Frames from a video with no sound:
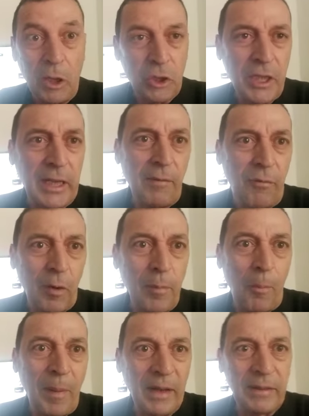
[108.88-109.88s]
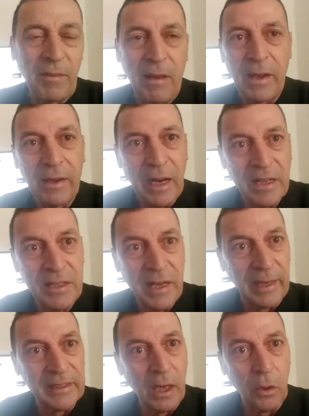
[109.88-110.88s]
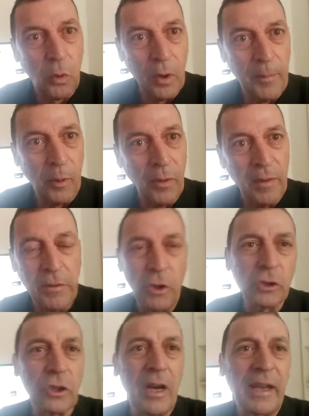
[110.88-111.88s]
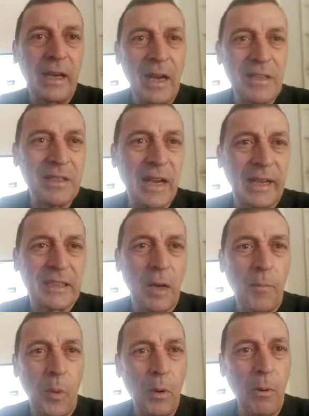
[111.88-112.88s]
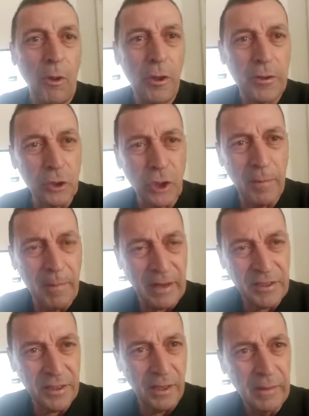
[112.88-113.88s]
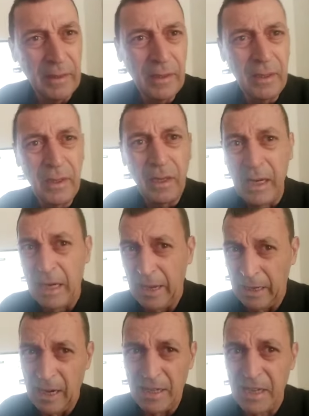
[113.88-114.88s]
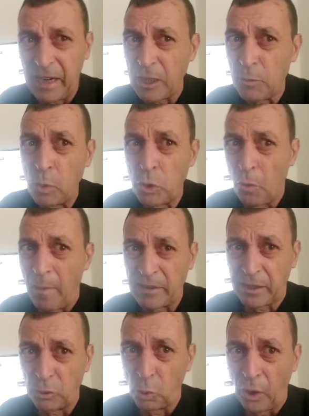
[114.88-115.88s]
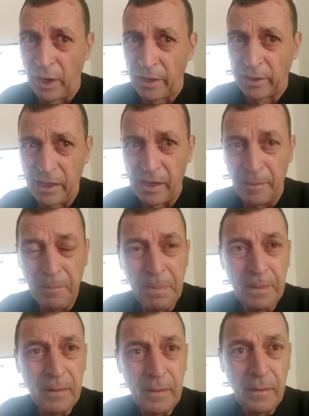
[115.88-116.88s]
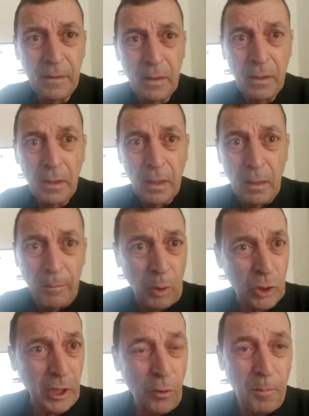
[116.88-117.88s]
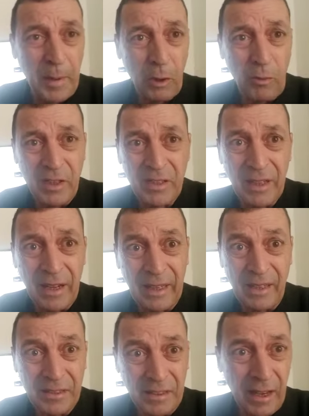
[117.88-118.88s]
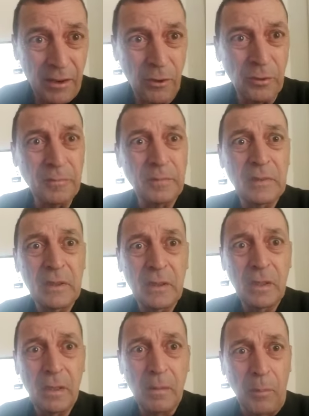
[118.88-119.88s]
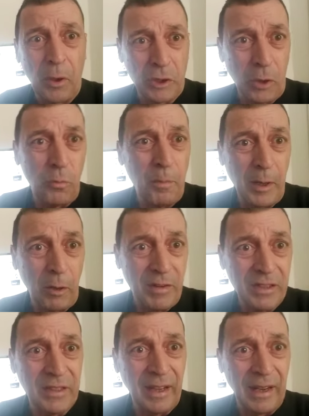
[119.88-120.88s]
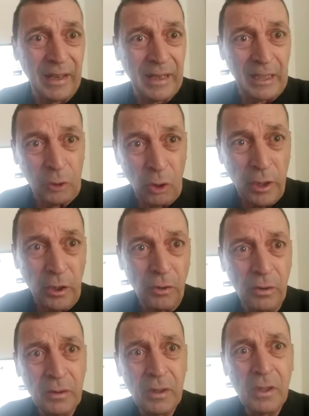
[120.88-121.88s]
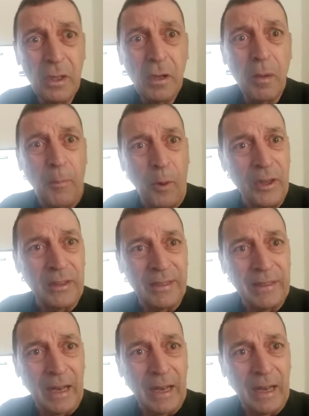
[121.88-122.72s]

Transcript: pero sí que formo parte de la Iglesia, que es el cuerpo de Dios, la Iglesia, que es el pueblo de Dios en marcha, y la Iglesia, que es mucho más que su jerarquía. Por ser un periodista cristiano, por ser un periodista católico, por